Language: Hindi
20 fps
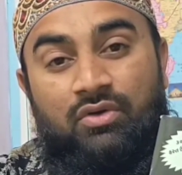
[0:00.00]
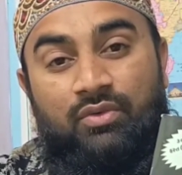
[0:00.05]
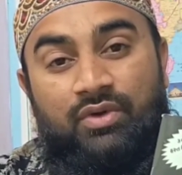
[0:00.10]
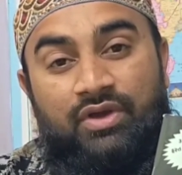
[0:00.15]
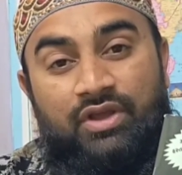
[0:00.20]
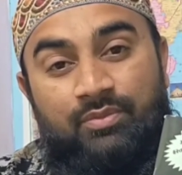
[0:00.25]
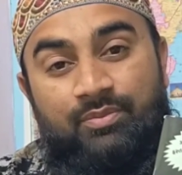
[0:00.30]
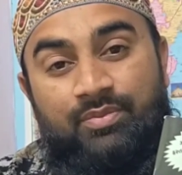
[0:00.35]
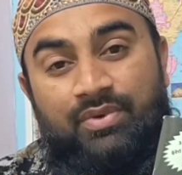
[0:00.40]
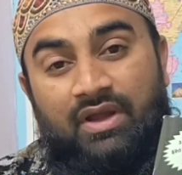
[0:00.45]

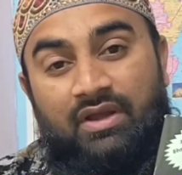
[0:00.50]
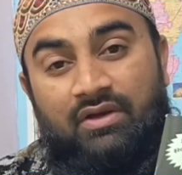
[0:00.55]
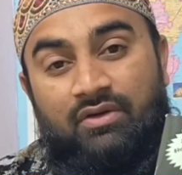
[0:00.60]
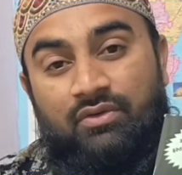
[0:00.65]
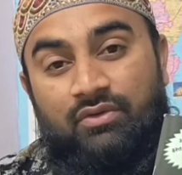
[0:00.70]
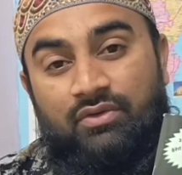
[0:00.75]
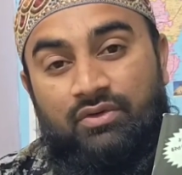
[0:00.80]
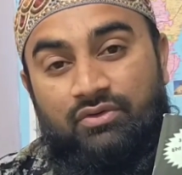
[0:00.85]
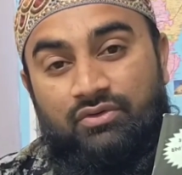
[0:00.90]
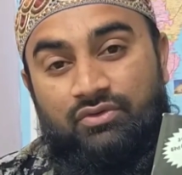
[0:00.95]
वही
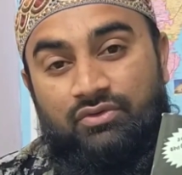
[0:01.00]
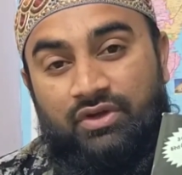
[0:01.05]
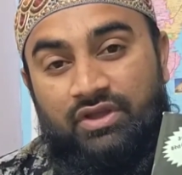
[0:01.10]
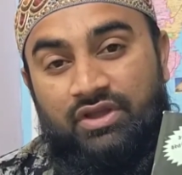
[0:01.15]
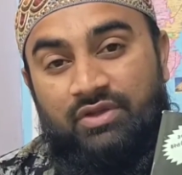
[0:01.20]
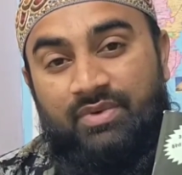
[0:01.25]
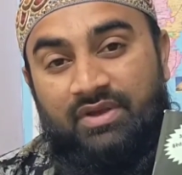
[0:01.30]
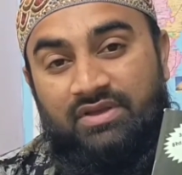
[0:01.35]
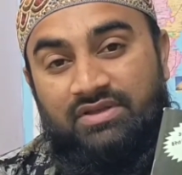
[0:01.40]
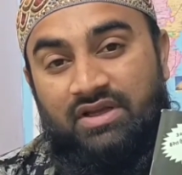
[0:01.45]

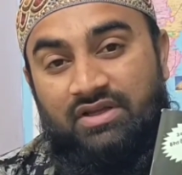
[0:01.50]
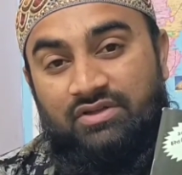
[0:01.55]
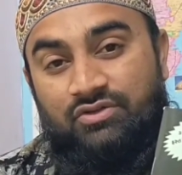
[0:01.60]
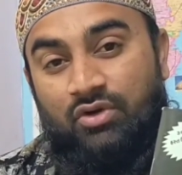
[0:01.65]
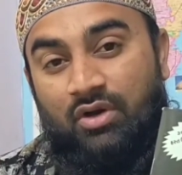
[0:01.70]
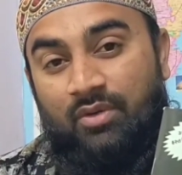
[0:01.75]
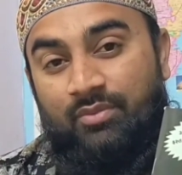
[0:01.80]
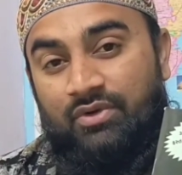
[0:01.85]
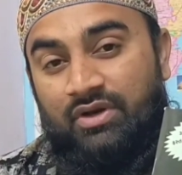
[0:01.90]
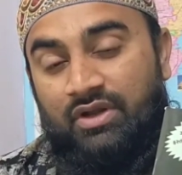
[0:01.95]
वही पैसा
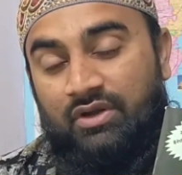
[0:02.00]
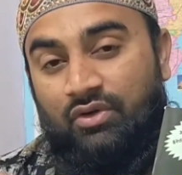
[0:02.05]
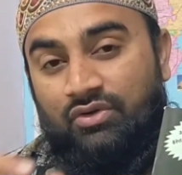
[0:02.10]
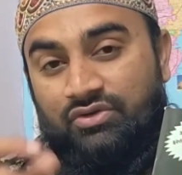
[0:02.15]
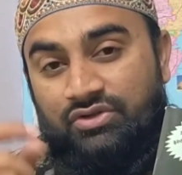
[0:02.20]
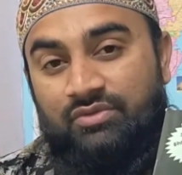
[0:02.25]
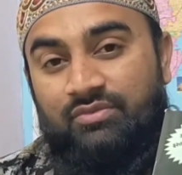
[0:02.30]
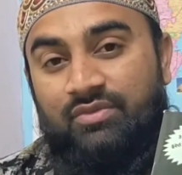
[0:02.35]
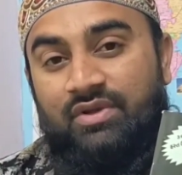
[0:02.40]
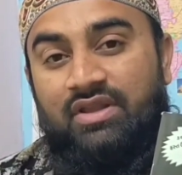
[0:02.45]
जो आपने
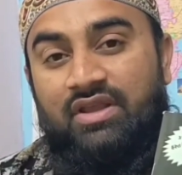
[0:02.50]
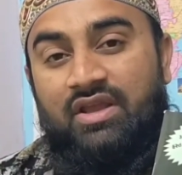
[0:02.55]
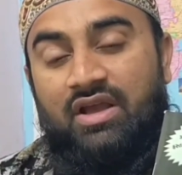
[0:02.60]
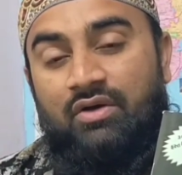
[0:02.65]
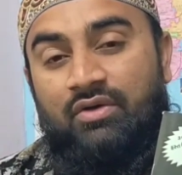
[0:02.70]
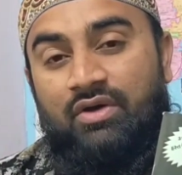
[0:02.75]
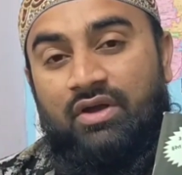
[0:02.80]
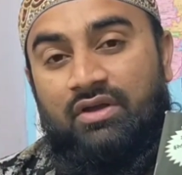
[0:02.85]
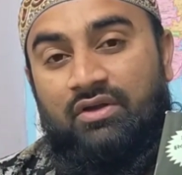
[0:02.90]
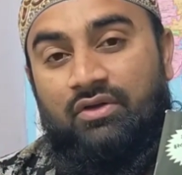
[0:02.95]
कोचिंग में
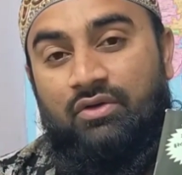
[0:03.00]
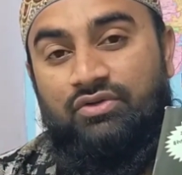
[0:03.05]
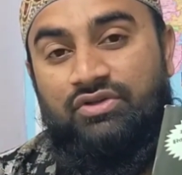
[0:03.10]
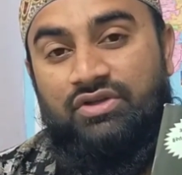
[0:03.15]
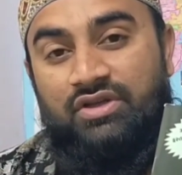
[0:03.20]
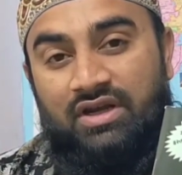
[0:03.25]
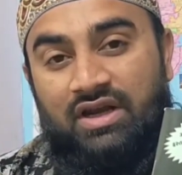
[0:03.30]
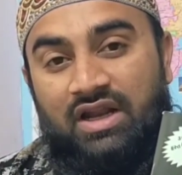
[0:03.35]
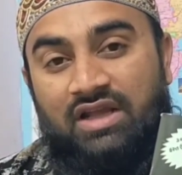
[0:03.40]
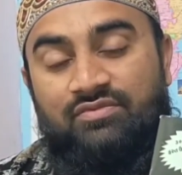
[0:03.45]
दिया हुआ है
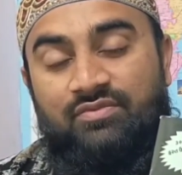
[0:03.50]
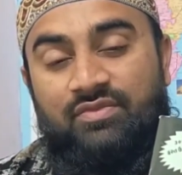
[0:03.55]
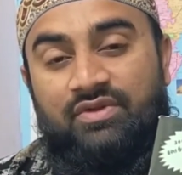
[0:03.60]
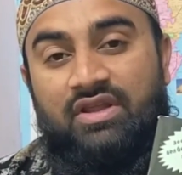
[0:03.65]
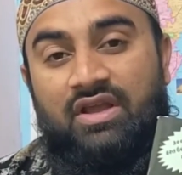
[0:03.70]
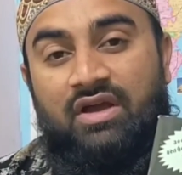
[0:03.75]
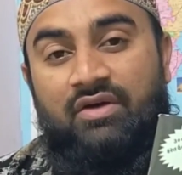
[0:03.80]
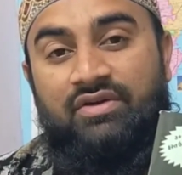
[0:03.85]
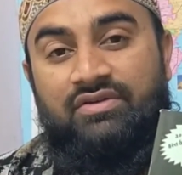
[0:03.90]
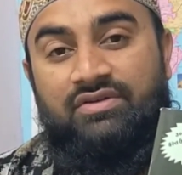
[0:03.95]
कोचिंग क्लास में
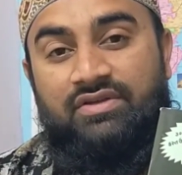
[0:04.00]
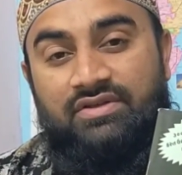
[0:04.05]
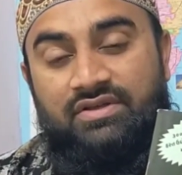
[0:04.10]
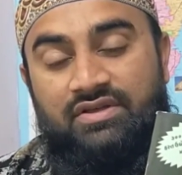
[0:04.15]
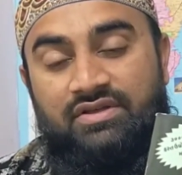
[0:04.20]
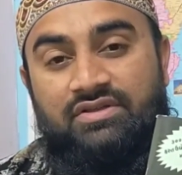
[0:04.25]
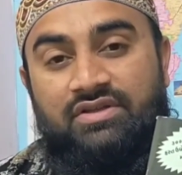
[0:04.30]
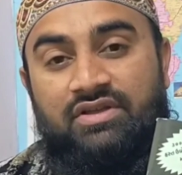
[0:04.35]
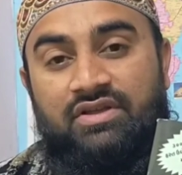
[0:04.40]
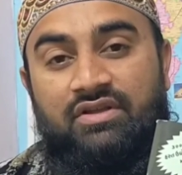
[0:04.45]
दिया हुआ है
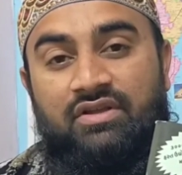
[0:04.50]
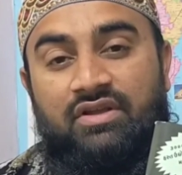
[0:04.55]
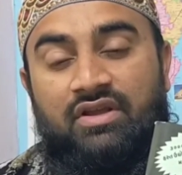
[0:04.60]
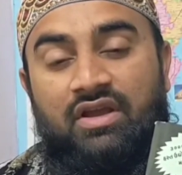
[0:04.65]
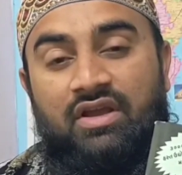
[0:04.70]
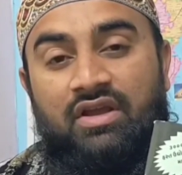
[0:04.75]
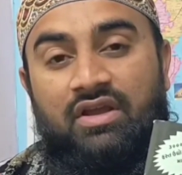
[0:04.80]
सी सी